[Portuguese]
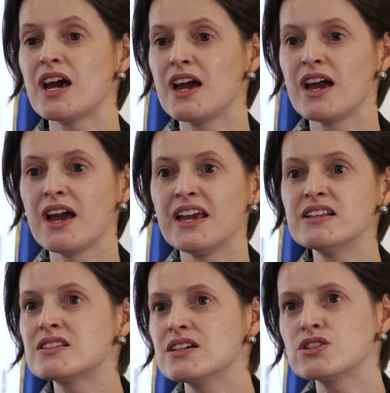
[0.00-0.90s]
é,
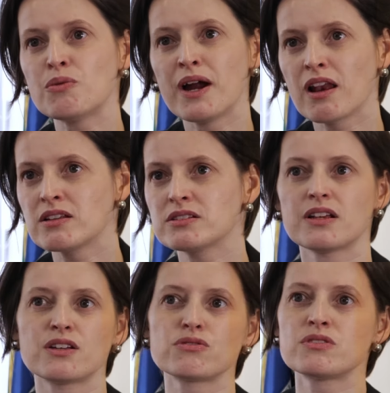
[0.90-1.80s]
e estejam
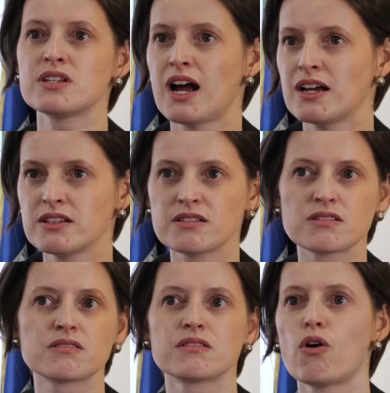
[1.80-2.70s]
elas
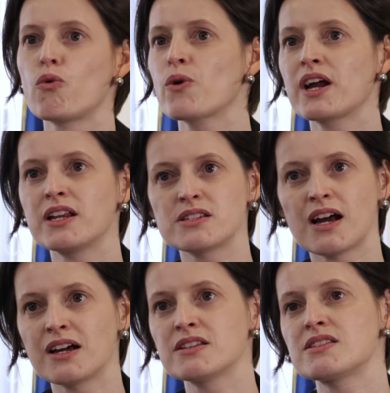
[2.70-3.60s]
associadas ou
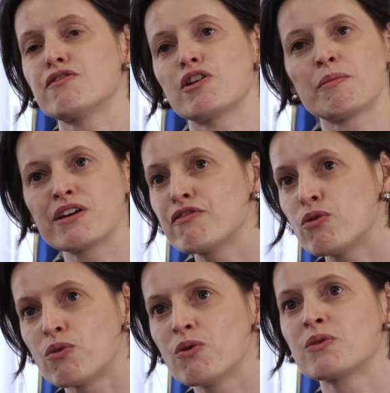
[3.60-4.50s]
organizadas da forma que
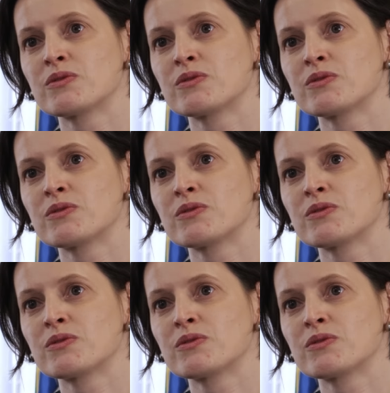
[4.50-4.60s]
for.